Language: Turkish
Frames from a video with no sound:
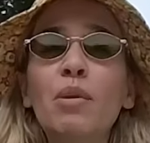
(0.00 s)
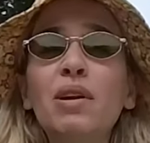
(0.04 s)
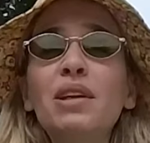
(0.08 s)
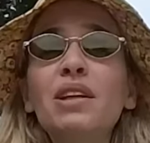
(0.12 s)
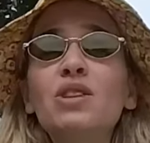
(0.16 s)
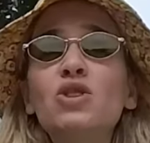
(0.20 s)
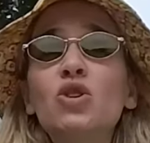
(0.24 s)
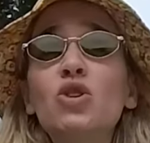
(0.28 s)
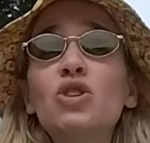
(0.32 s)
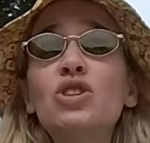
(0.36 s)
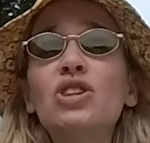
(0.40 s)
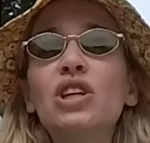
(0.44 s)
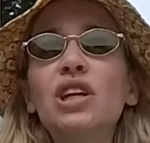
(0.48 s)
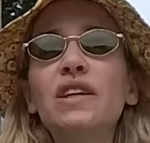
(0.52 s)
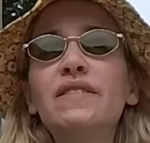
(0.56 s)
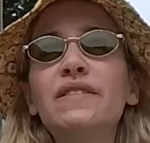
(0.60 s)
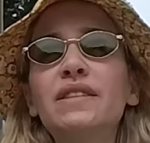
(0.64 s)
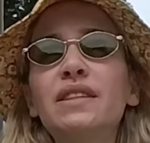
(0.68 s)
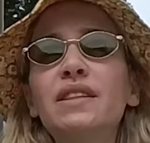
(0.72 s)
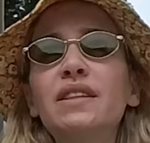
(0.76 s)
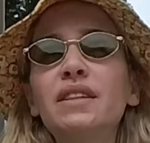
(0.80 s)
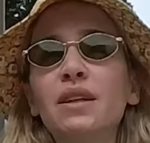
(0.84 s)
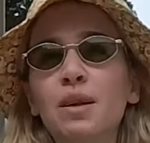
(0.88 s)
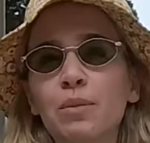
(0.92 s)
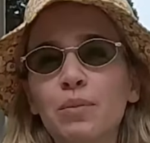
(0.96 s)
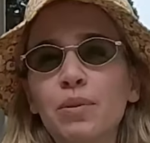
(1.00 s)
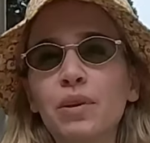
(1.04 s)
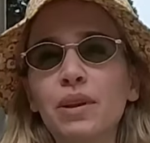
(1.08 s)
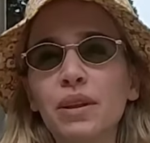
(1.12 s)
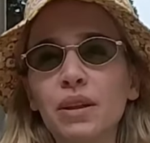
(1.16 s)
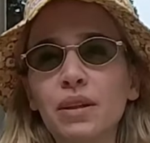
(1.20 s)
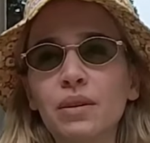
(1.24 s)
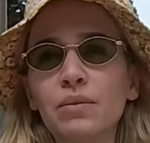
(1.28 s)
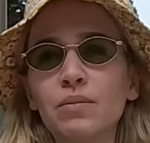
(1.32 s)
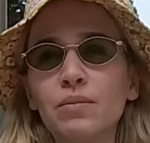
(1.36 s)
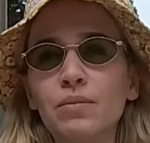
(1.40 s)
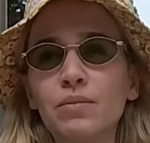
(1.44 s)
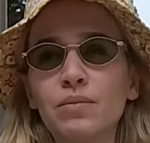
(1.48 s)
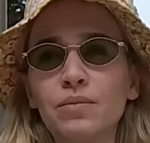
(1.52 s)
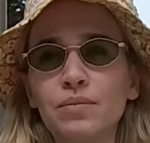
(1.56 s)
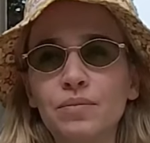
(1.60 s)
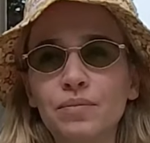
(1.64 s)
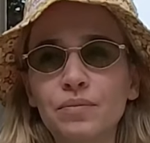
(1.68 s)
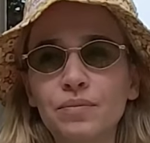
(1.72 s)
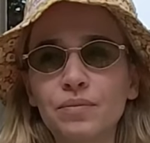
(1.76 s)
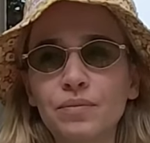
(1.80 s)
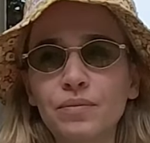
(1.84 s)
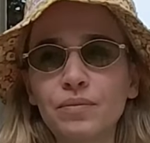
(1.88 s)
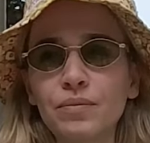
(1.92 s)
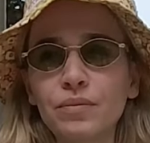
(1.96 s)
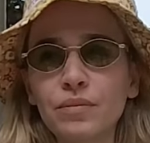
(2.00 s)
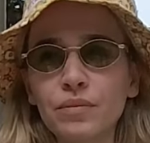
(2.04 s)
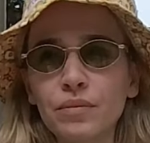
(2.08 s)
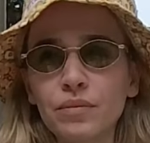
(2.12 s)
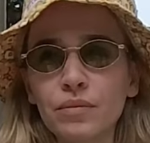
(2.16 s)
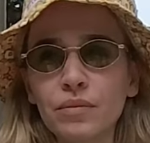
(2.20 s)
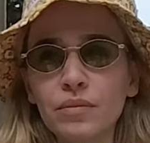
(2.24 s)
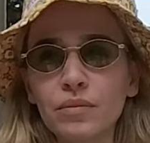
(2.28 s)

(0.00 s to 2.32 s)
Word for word: Bana çok şerefsizlik yapıldı. Ha bak mesela